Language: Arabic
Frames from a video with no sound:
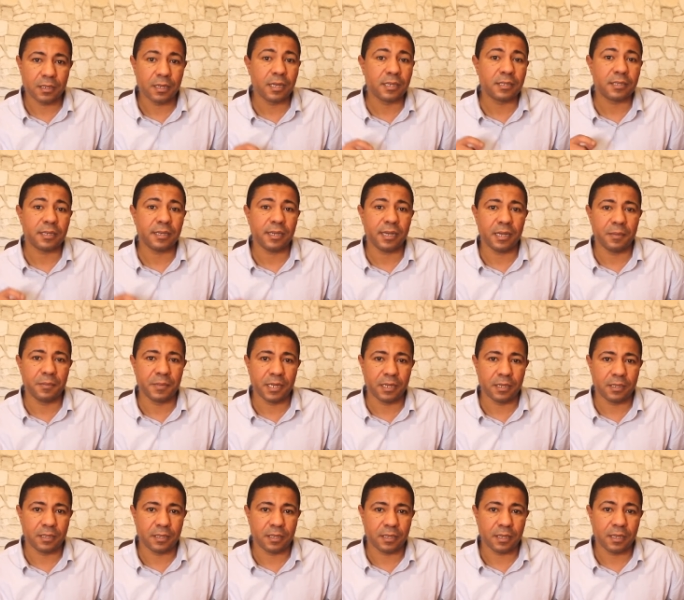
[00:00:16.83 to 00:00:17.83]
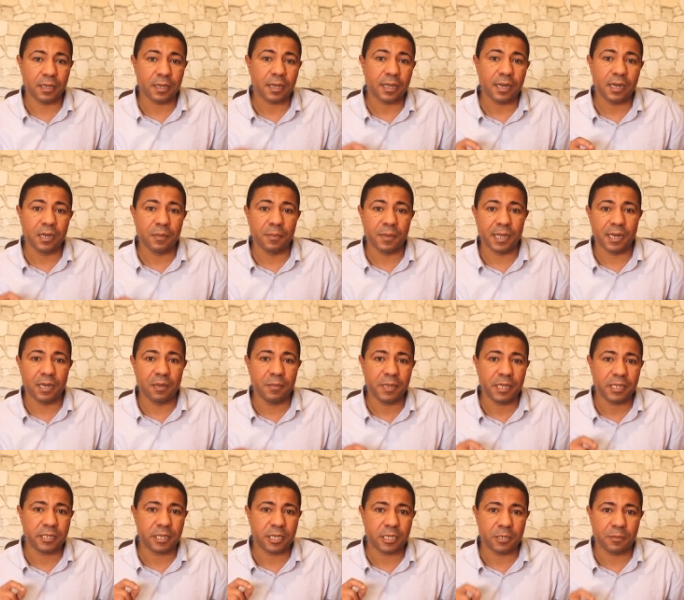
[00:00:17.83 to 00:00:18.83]
نصيحة من عندي يقلب على
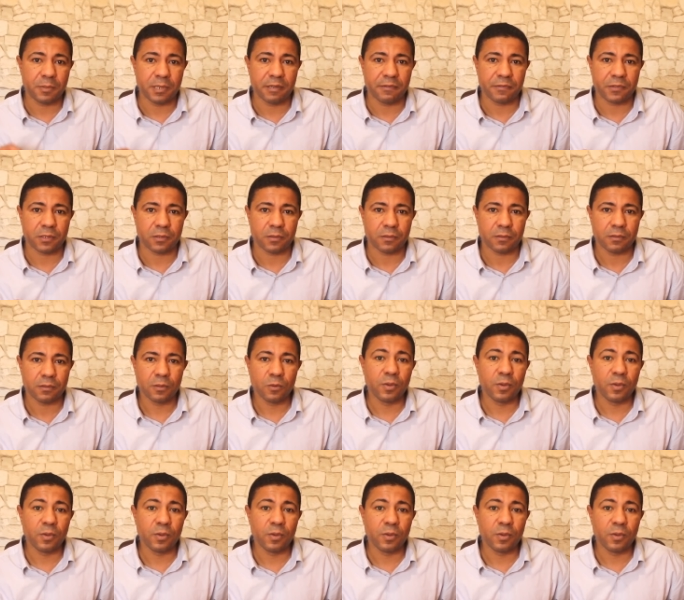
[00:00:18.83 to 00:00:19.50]
المحتاج بنفسه